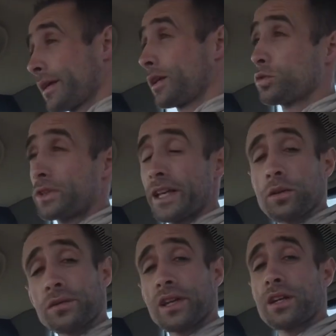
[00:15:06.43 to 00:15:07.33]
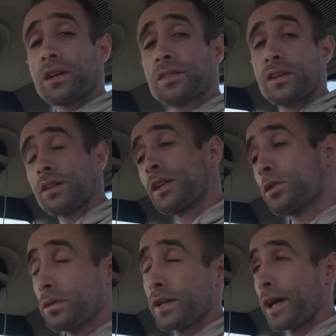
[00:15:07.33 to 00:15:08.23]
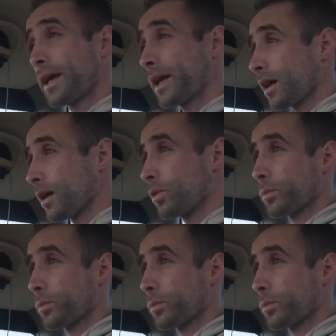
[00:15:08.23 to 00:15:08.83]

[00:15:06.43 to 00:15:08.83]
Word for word: et toutes les conséquences qui en découlent derrière, hein,